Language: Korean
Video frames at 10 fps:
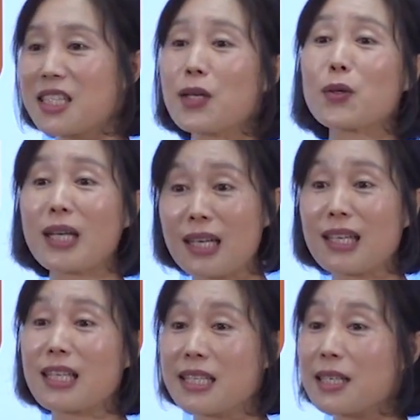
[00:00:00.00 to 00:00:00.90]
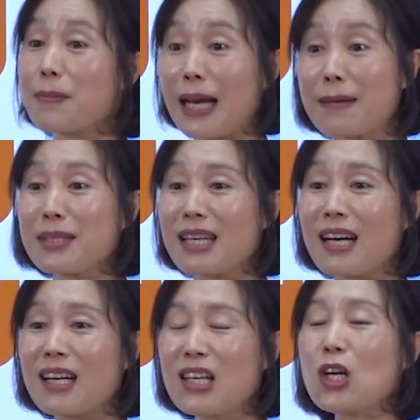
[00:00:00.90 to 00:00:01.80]
지혜롭게 하게 되시기를
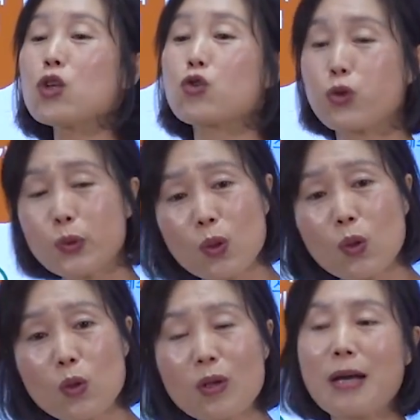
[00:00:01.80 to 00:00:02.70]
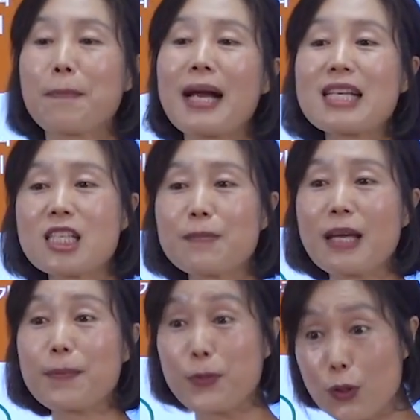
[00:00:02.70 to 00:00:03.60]
바랍니다. 주로
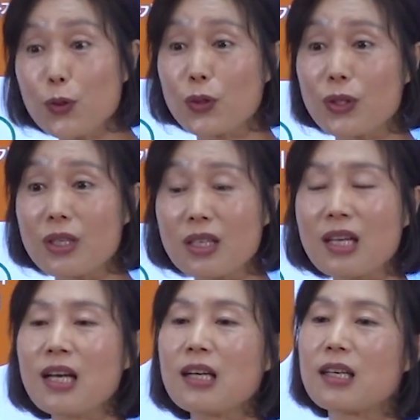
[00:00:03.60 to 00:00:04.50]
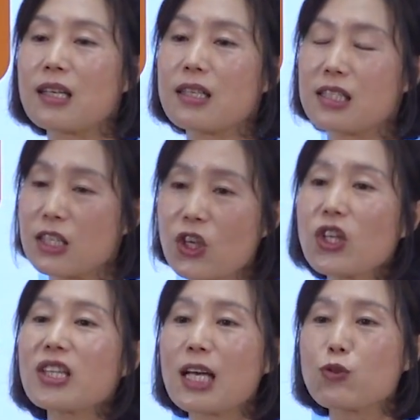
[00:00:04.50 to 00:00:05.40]
80의 비율을 어, 이제
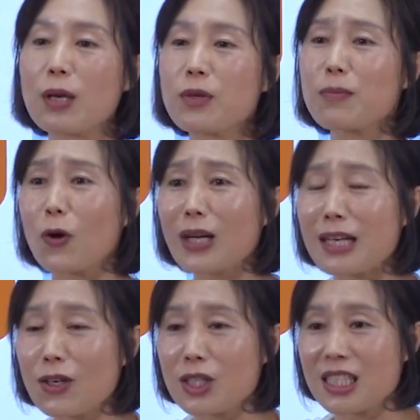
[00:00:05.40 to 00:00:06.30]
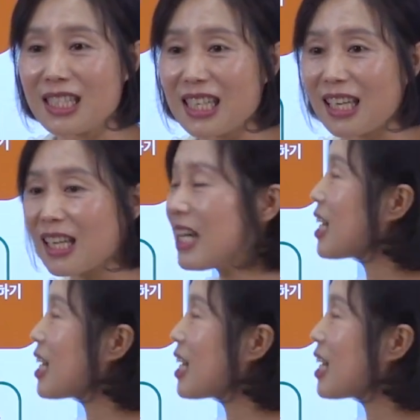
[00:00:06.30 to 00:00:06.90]
천연 탄수화물을 먹으라는 것이지